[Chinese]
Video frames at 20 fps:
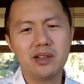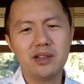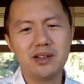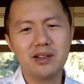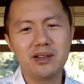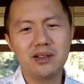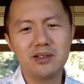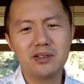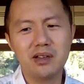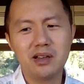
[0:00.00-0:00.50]

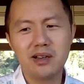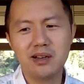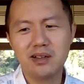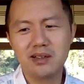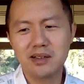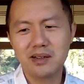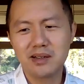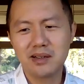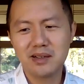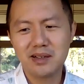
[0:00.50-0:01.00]
鸭呃
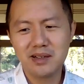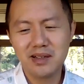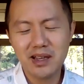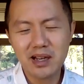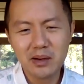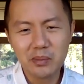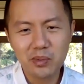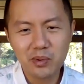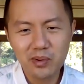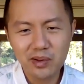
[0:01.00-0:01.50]
这个
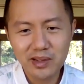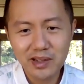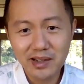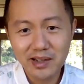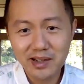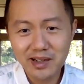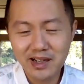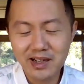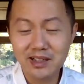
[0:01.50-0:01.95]
鸭脖呢，